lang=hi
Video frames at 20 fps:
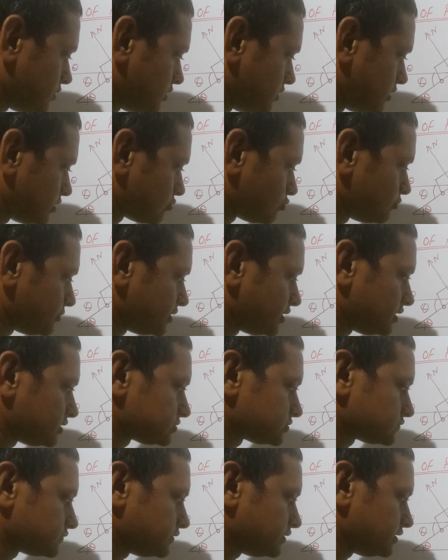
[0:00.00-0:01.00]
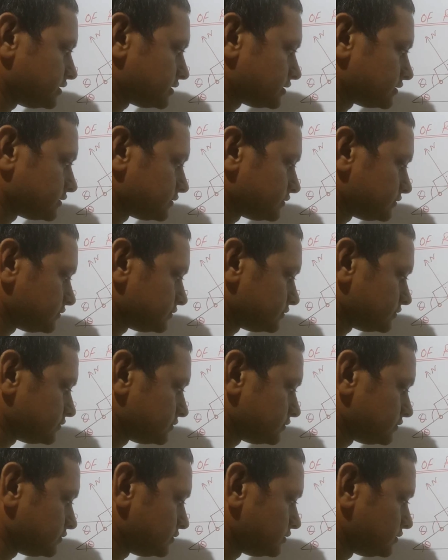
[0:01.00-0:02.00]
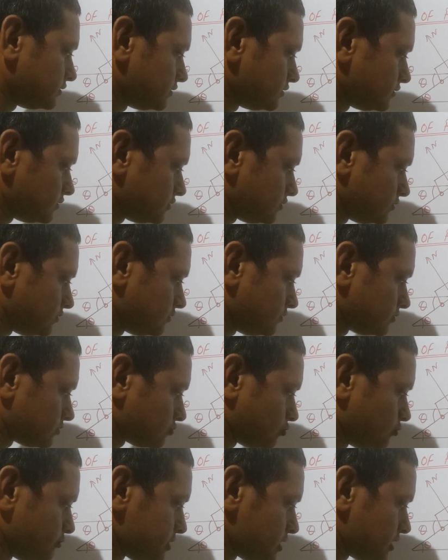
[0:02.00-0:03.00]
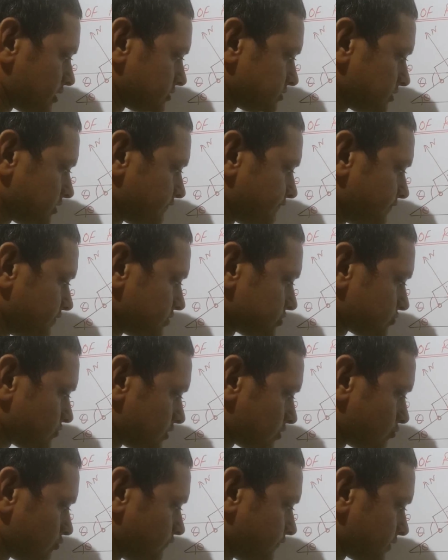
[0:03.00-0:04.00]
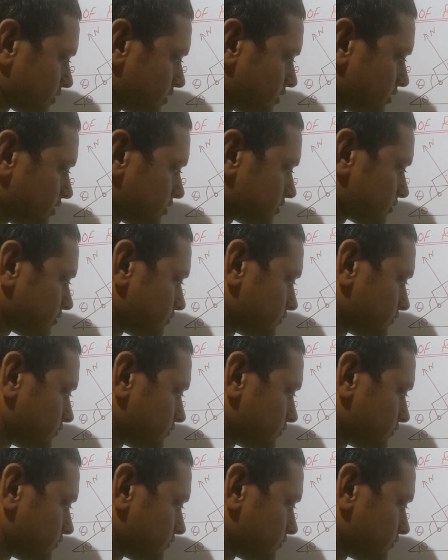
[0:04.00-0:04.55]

आर ओमेगा स्क्वायर और ओमेगा की जगह वी स्क्वायर ओवर आर